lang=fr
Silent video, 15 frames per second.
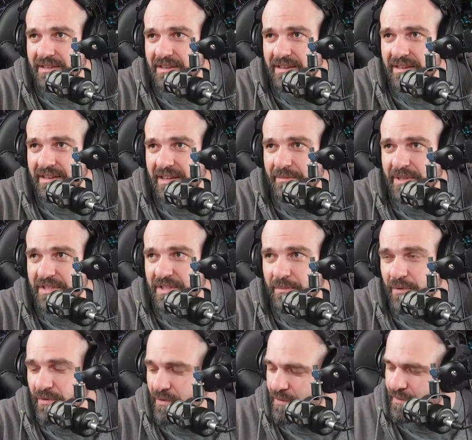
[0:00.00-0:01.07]
la Magic
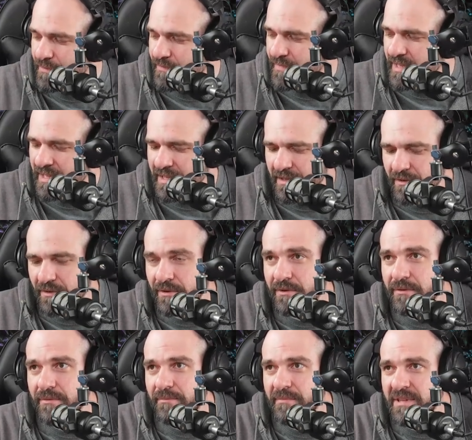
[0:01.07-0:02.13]
Potion et le
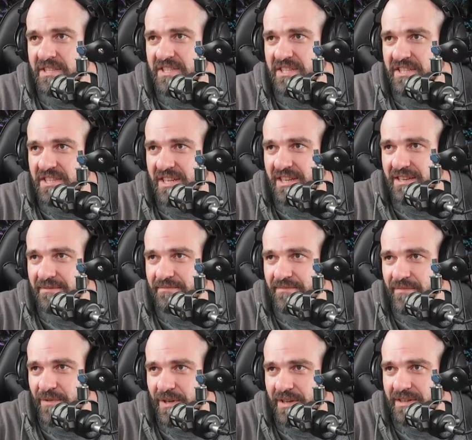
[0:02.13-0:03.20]
Magic Gel,
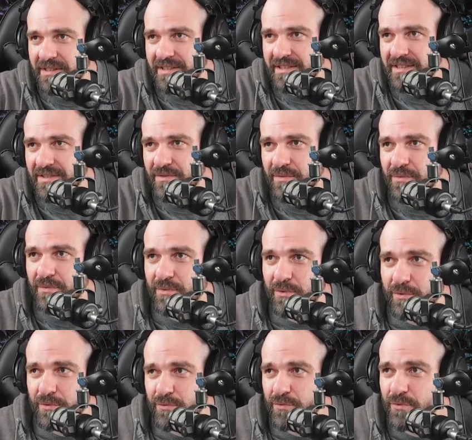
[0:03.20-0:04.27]
voilà, qui sont
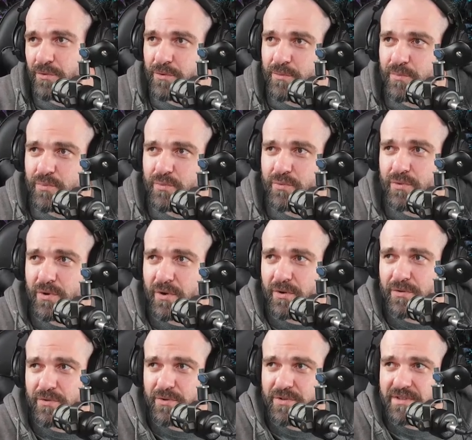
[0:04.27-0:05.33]
le duo pour
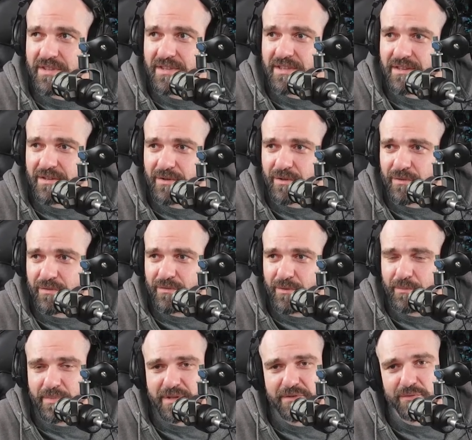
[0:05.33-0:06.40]
entretenir vos
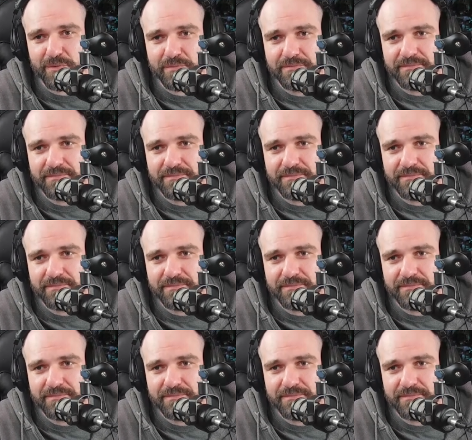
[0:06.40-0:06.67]
pinceaux.